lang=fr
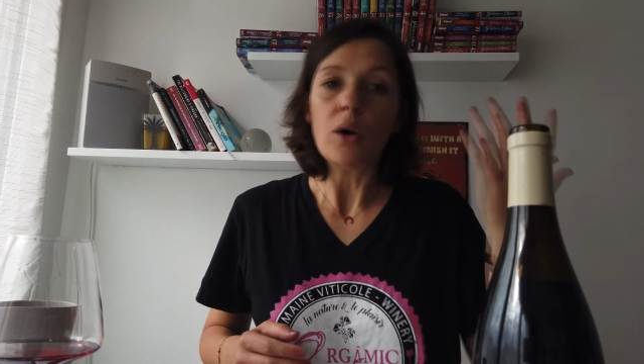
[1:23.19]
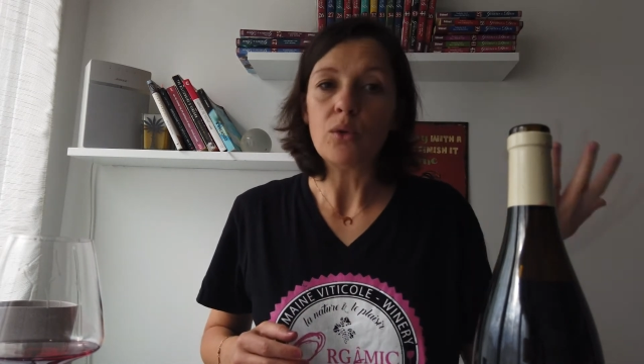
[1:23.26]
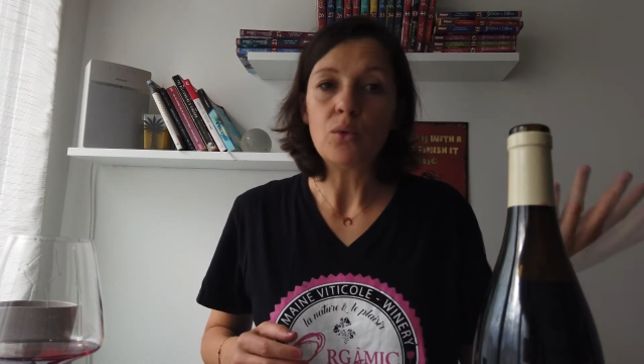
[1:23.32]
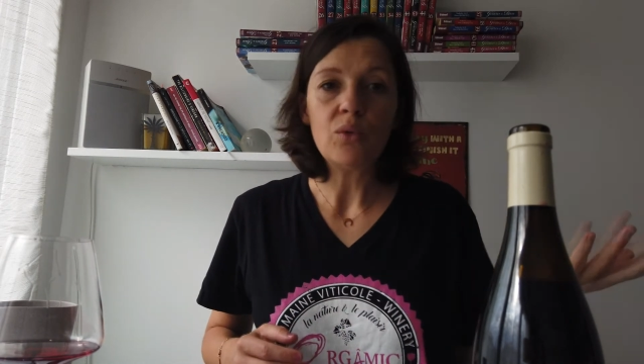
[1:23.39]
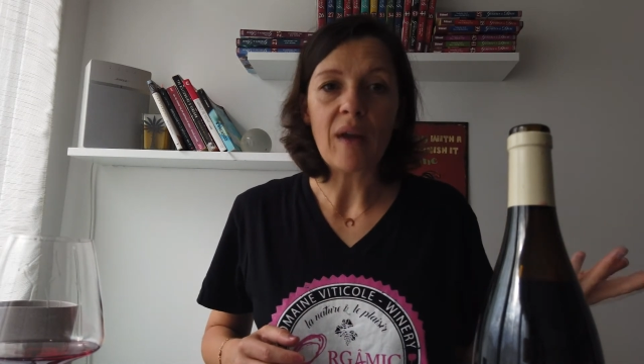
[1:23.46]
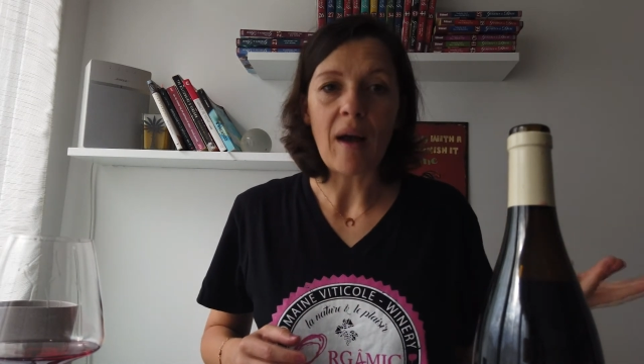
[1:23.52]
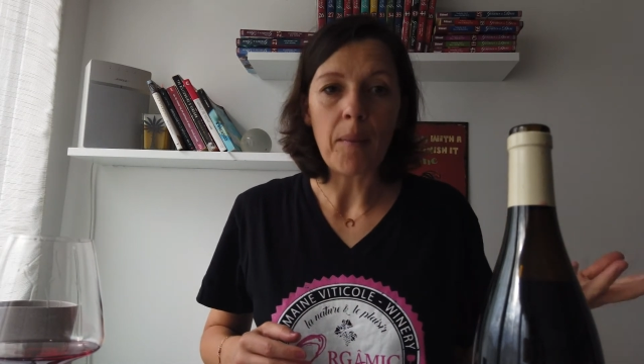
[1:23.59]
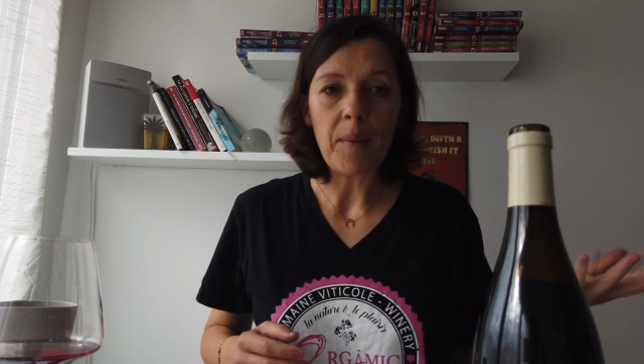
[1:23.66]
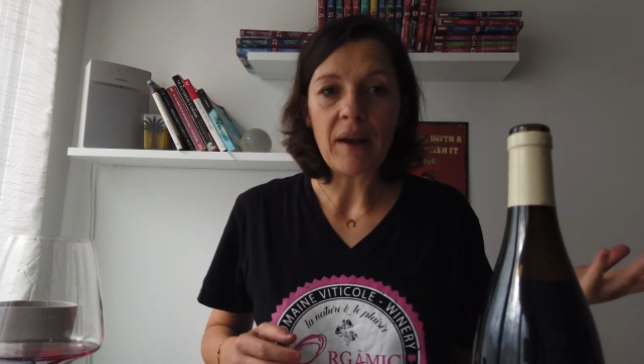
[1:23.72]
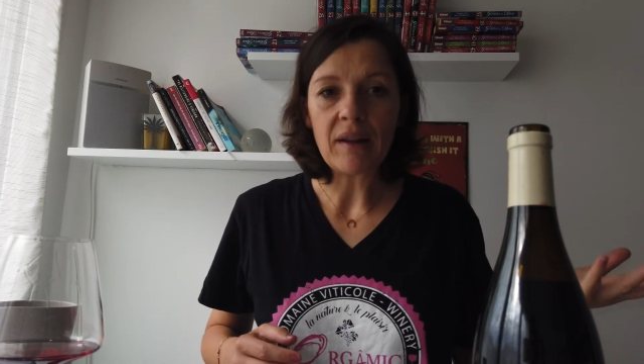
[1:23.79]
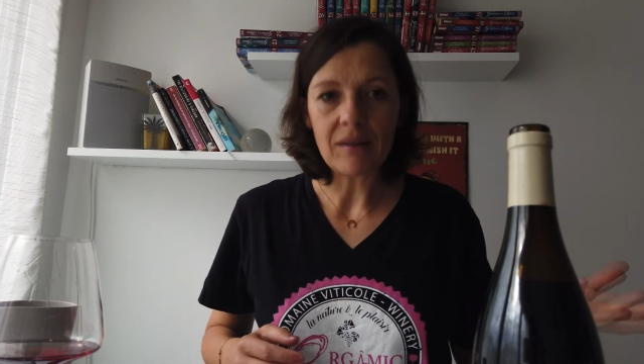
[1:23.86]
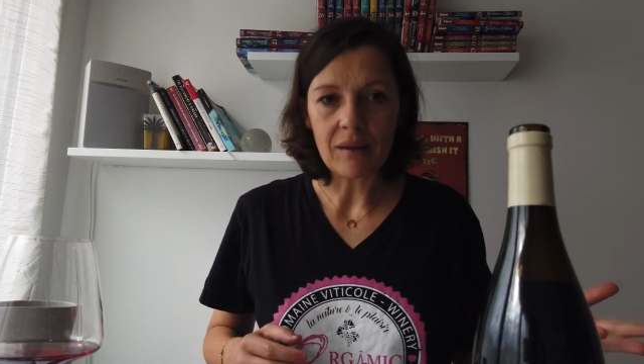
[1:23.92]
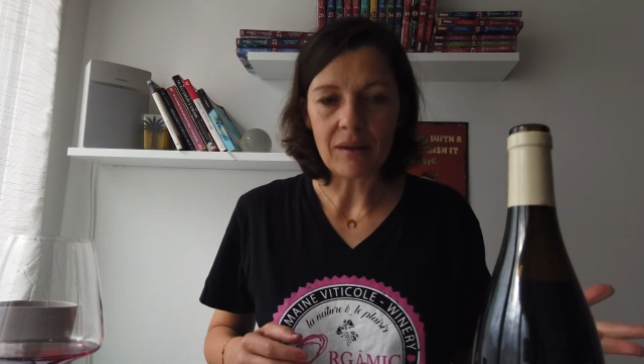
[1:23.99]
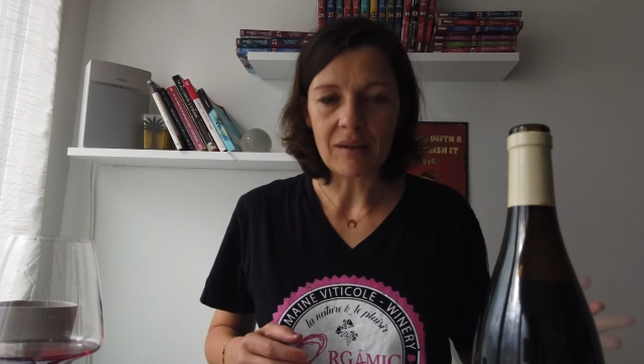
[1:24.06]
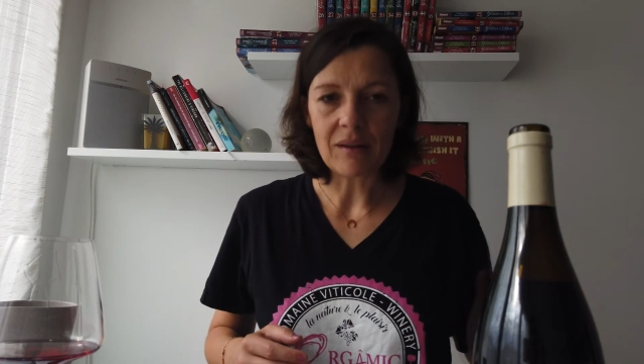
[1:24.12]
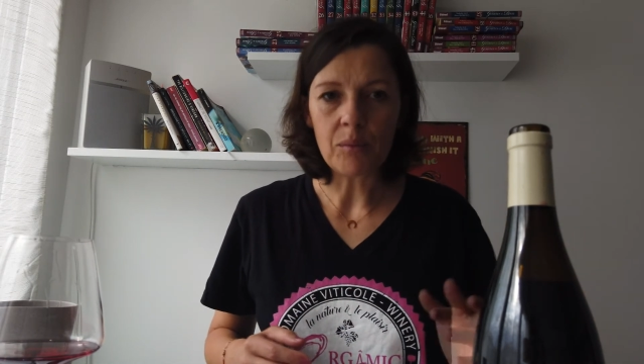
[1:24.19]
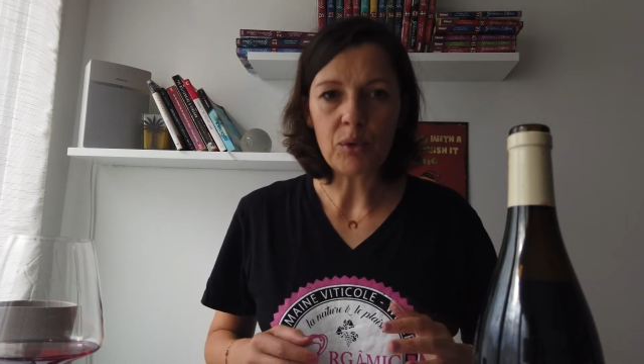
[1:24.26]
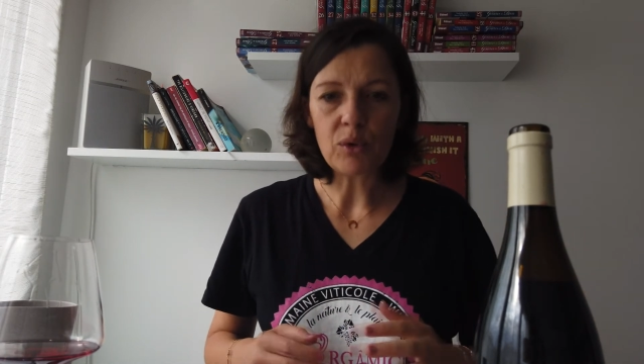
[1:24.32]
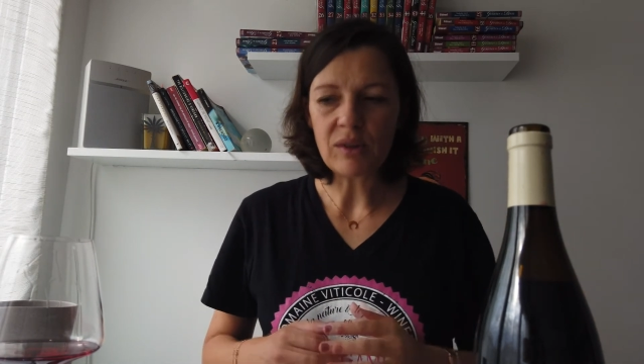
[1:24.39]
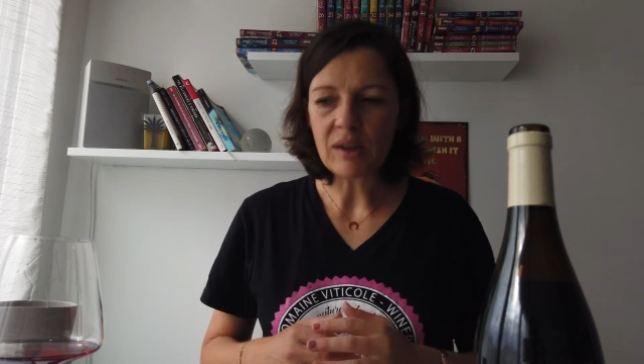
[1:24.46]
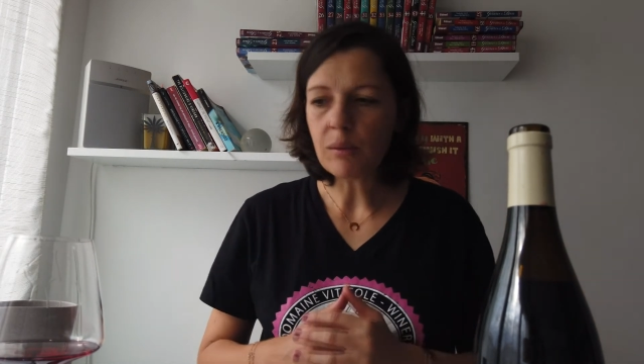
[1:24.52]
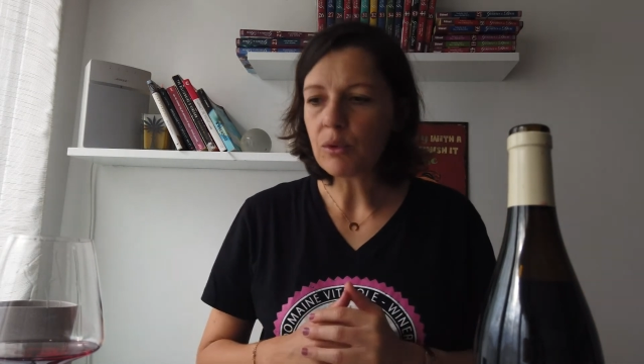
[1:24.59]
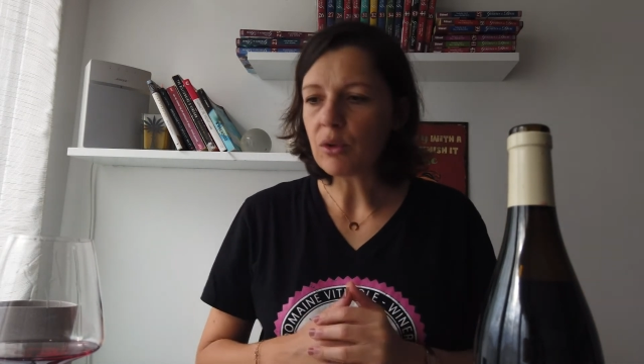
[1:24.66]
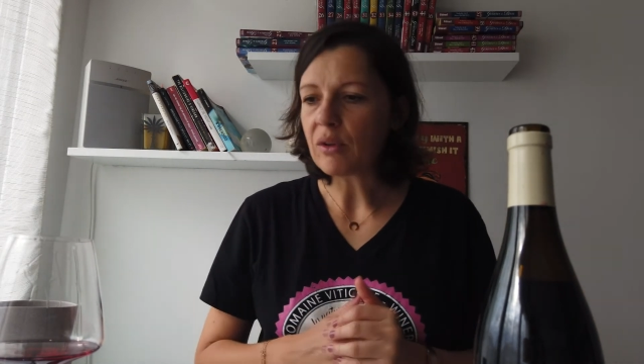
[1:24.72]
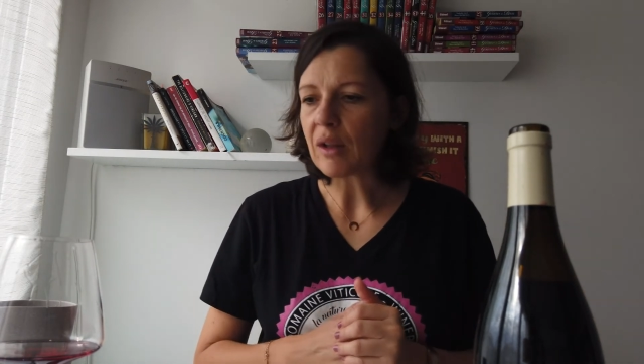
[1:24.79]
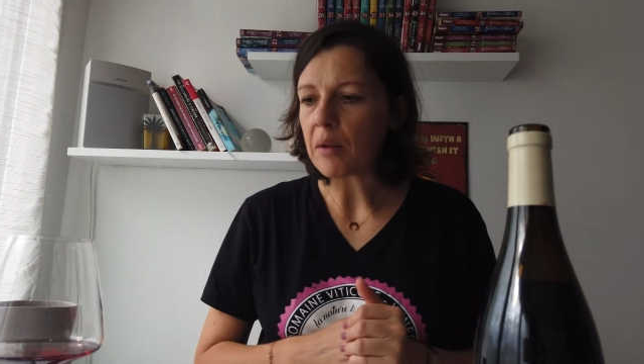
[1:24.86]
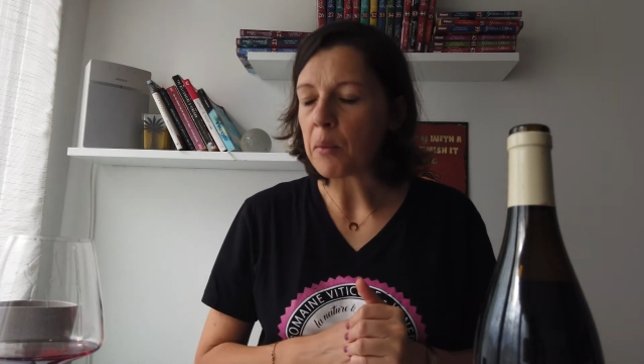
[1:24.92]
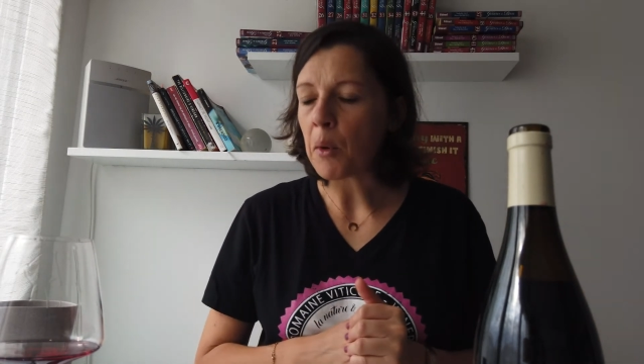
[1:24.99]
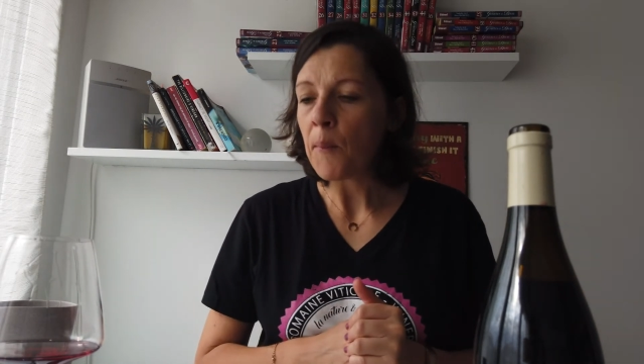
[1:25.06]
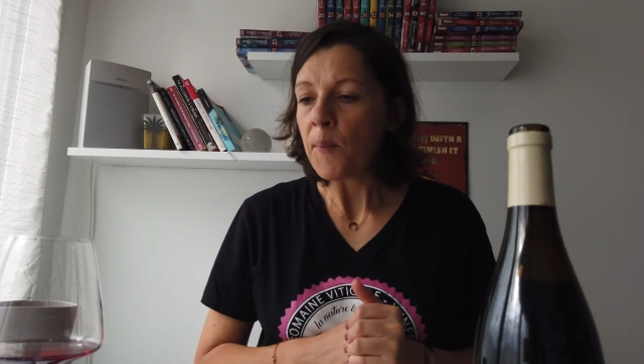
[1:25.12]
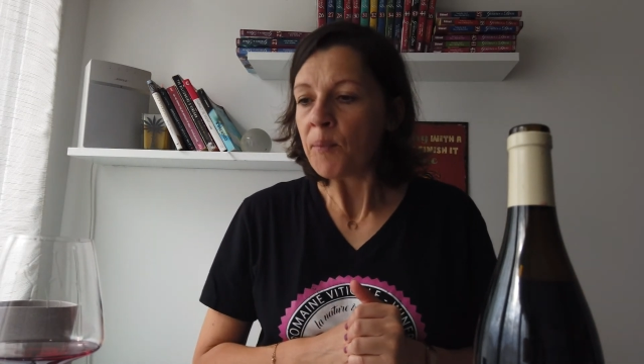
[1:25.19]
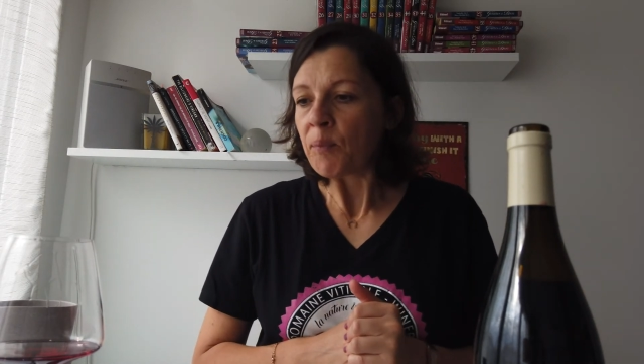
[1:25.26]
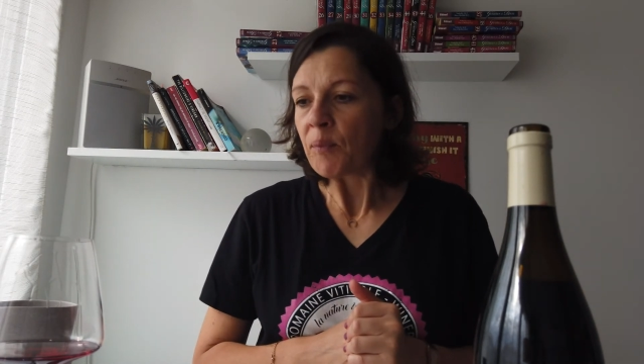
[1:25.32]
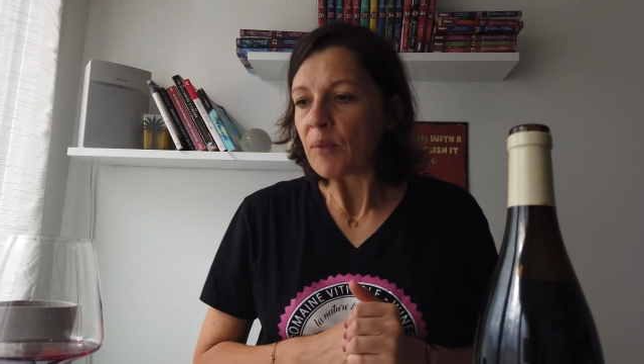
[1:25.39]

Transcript: tout un repas, c'est possible totalement.